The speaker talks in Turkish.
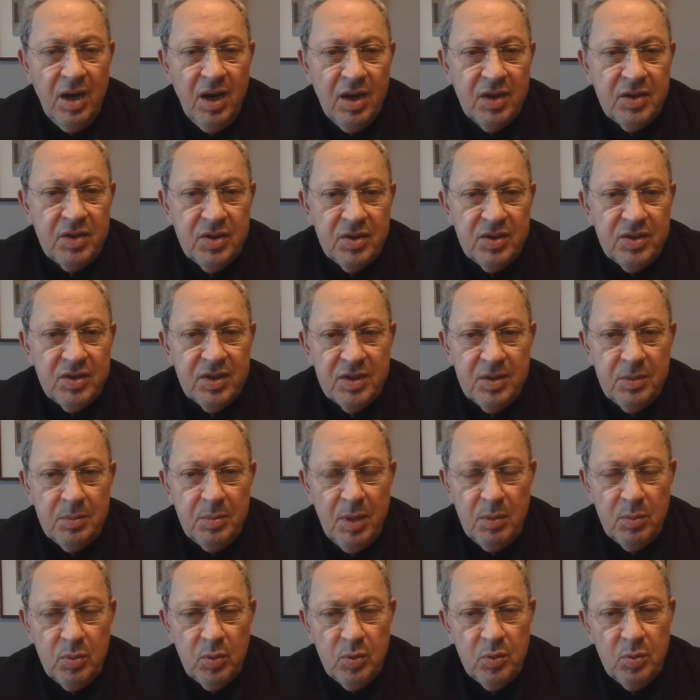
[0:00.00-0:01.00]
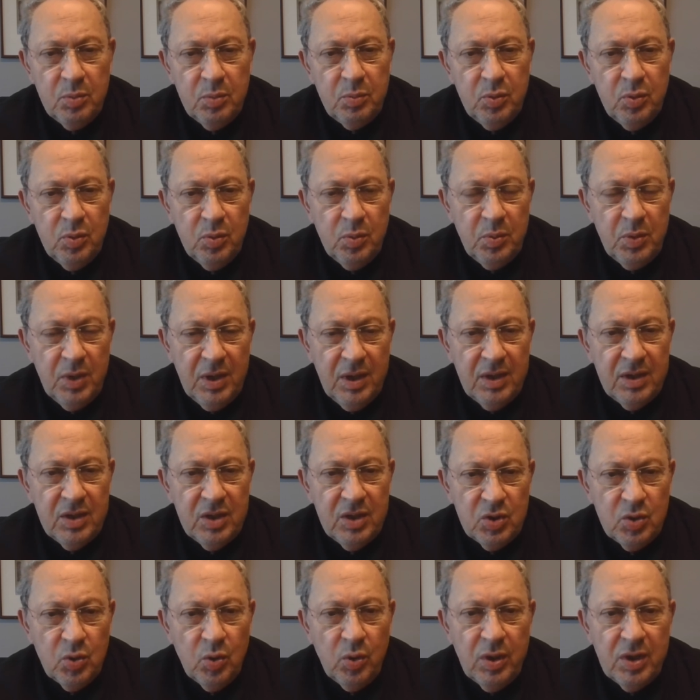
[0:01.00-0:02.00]
Açıkçası ben bunun büyük bir
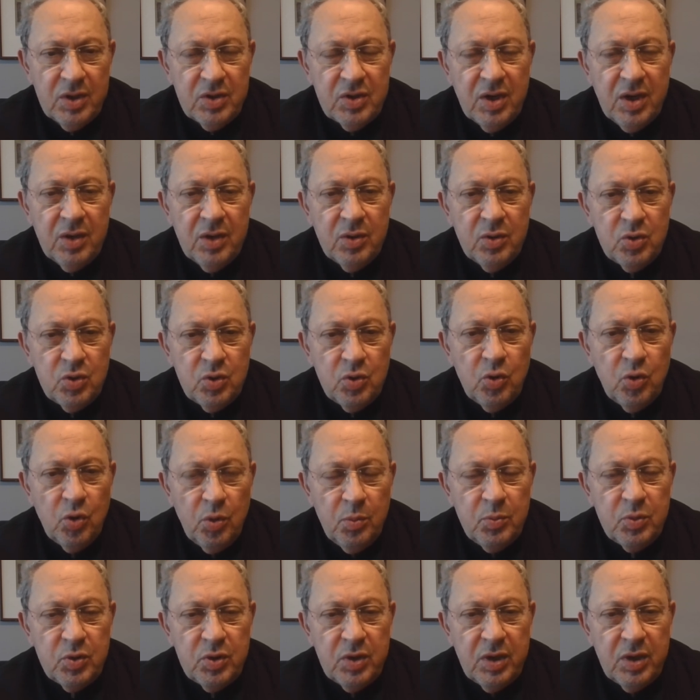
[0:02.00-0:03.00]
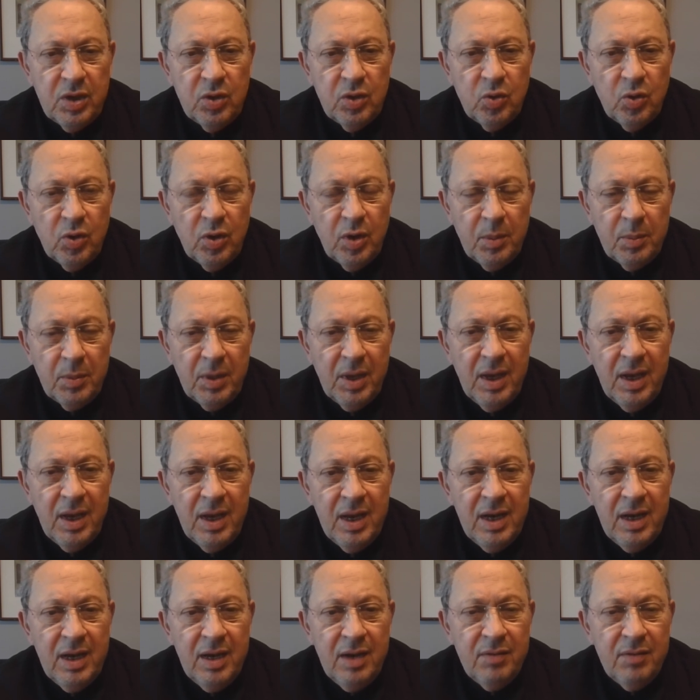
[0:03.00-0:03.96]
endişe olacağını düşünüyorum önümüzdeki dönemde